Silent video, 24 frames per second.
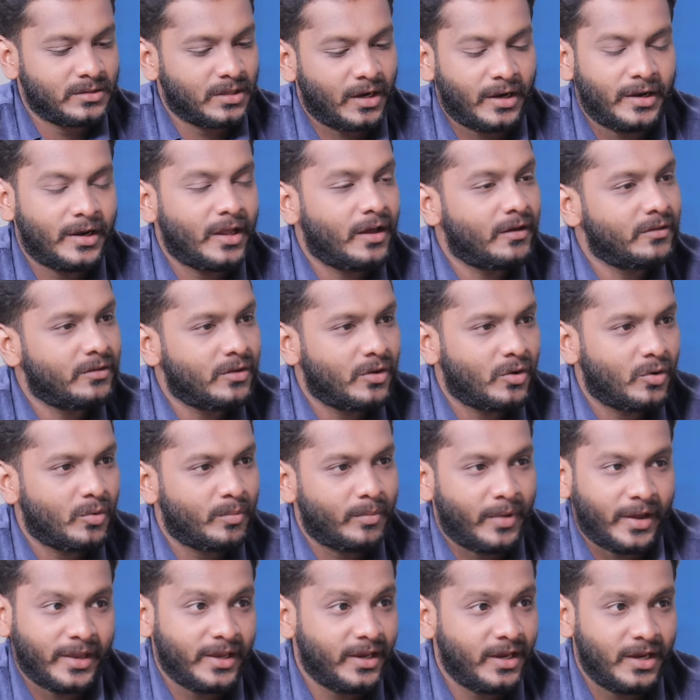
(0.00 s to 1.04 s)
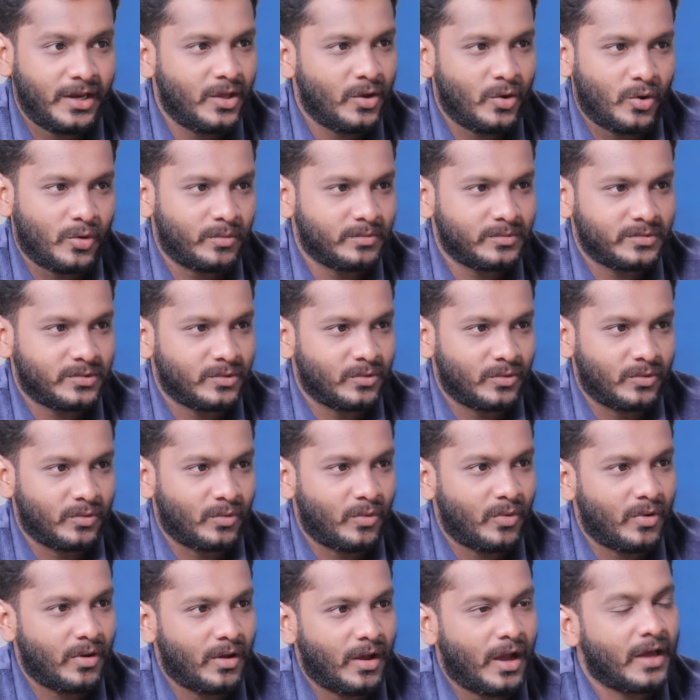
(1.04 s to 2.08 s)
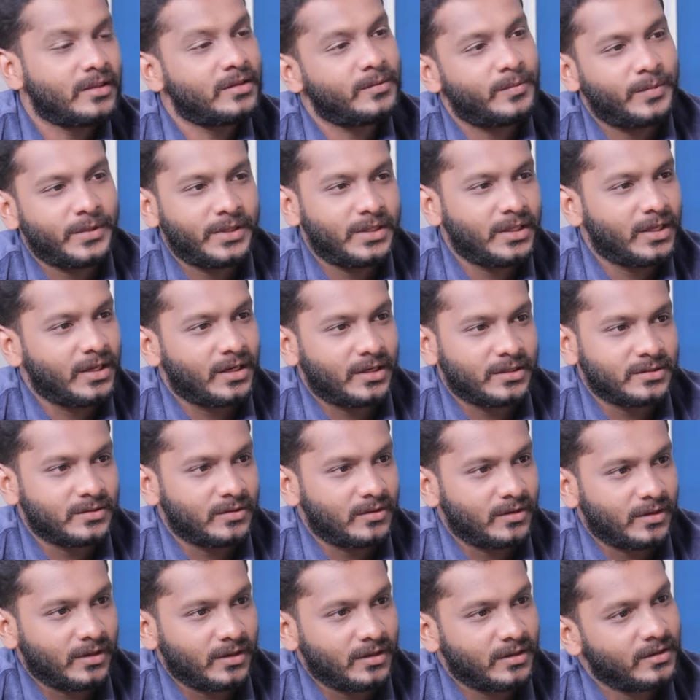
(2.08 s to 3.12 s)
ரெண்டாவது யோகம் மங்கினி யோகம் சொன்னோம் அதை பற்றி என்ன சொல்கிறேன்